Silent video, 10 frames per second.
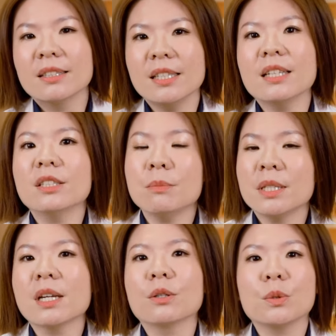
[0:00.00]
现在市
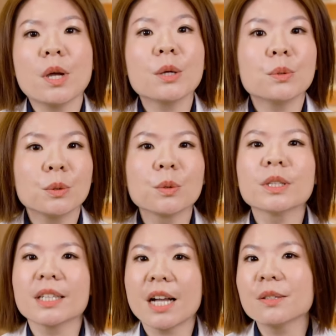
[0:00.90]
面上有越来越多
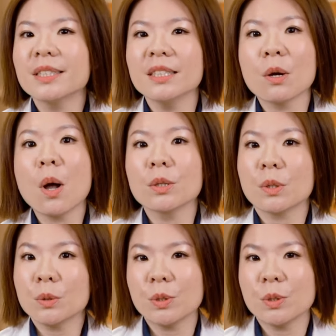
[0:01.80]
的高机能化妆